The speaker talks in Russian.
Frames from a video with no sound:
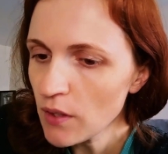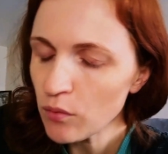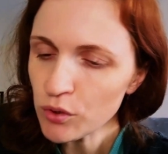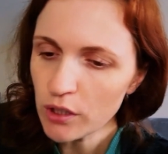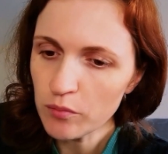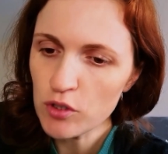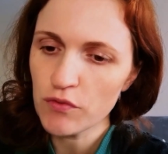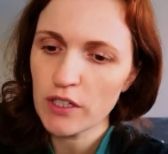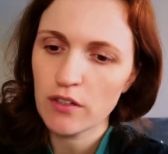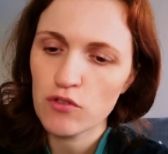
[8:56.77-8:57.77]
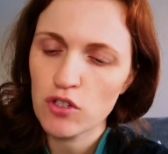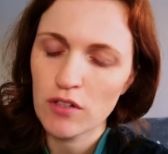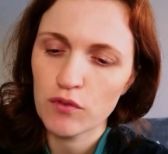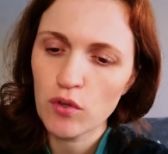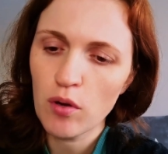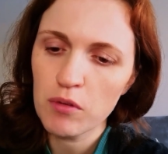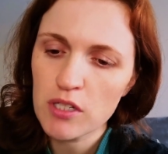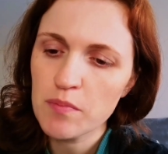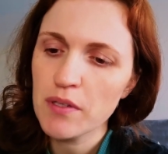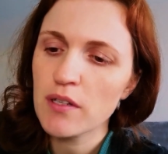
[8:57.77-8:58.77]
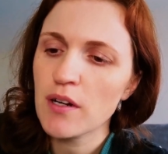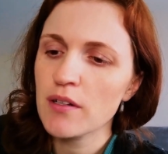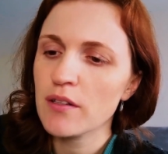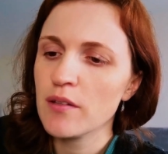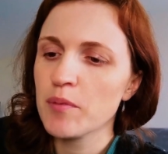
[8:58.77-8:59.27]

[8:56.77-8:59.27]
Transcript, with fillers: Вот, а мы с Варькой вчера и в Roblox поиграли, и